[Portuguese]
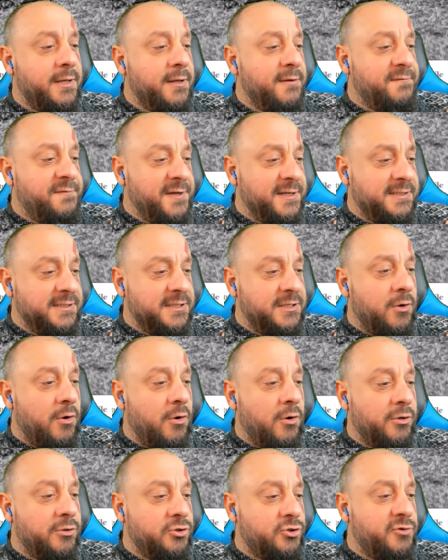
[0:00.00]
Feeding
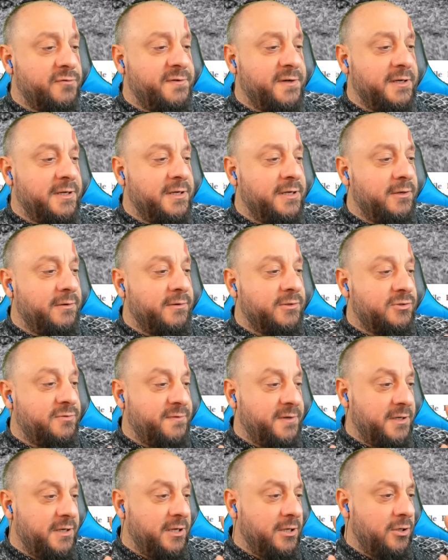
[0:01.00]
on Juvenile,
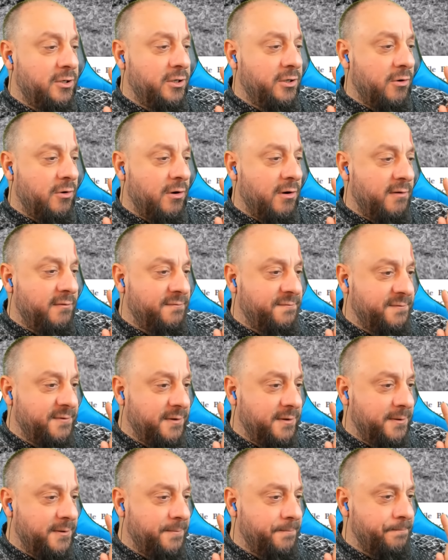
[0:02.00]
juvenile of
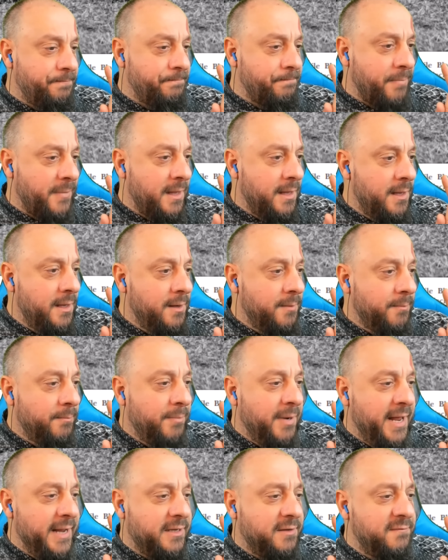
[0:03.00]
eh,
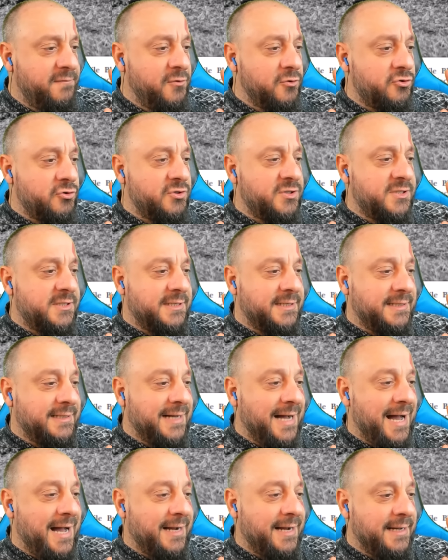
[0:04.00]
Black Vultures
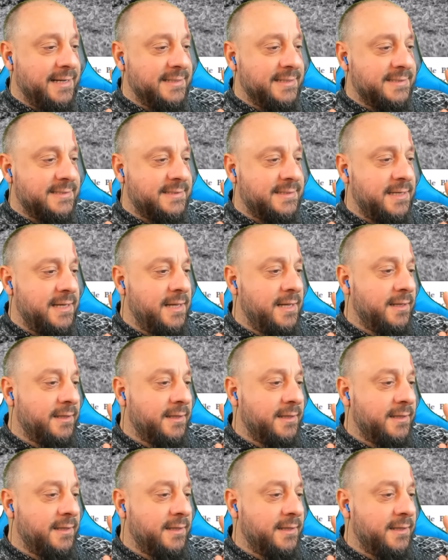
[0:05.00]
Carcass.